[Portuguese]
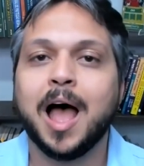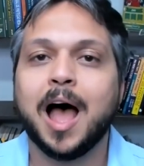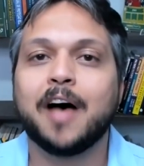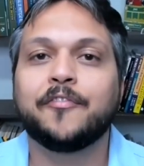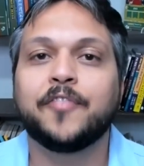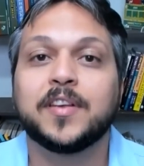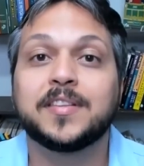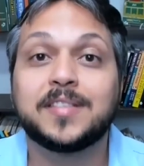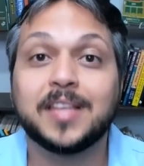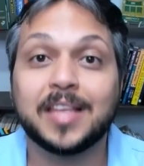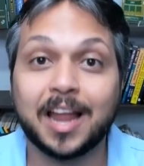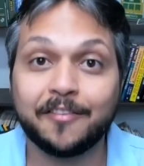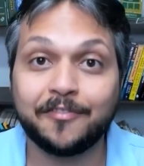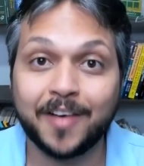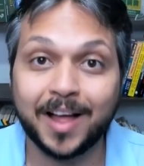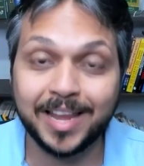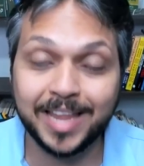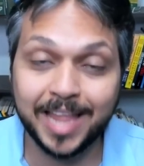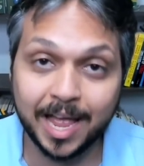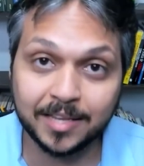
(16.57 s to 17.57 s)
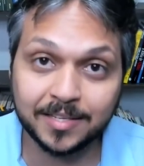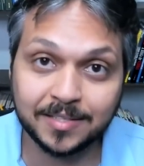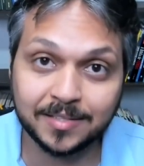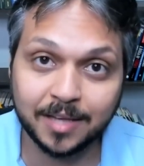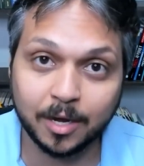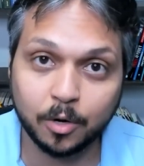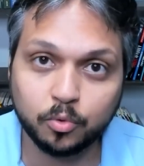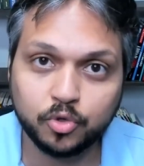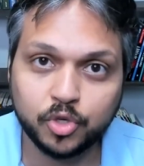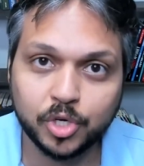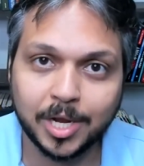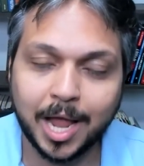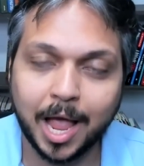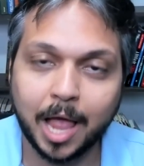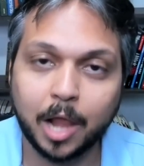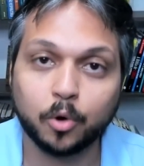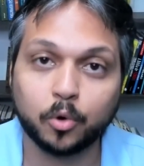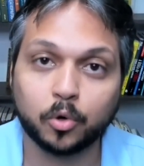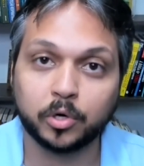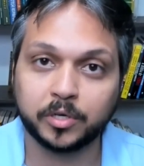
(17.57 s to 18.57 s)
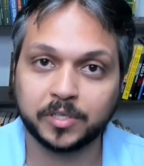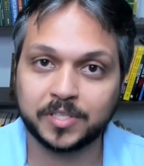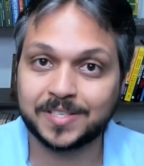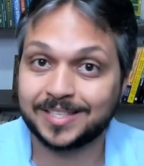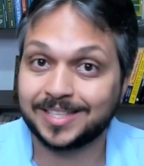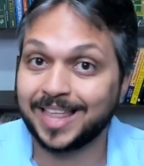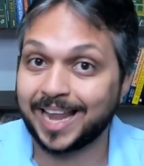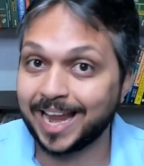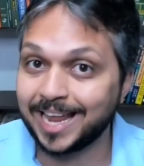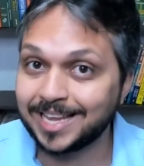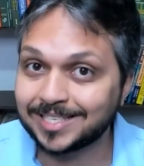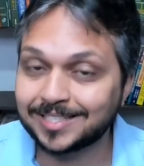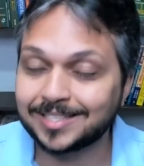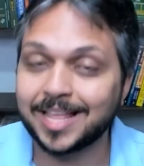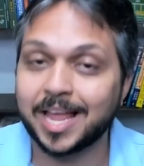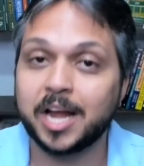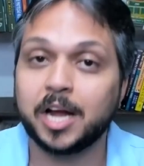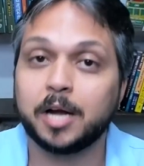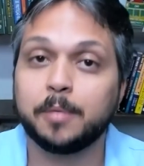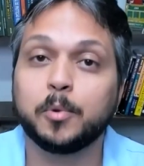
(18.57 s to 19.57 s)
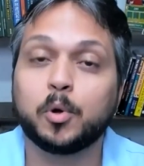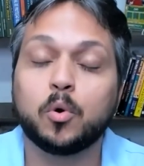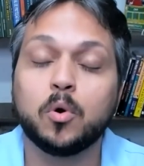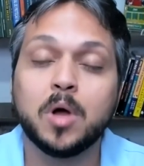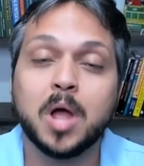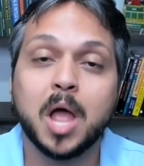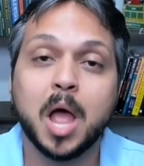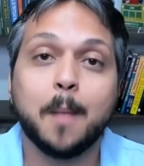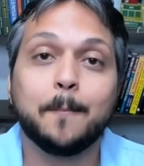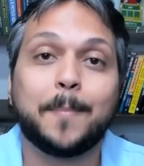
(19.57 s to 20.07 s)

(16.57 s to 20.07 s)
a fazer avaliação de calor, estresse térmico,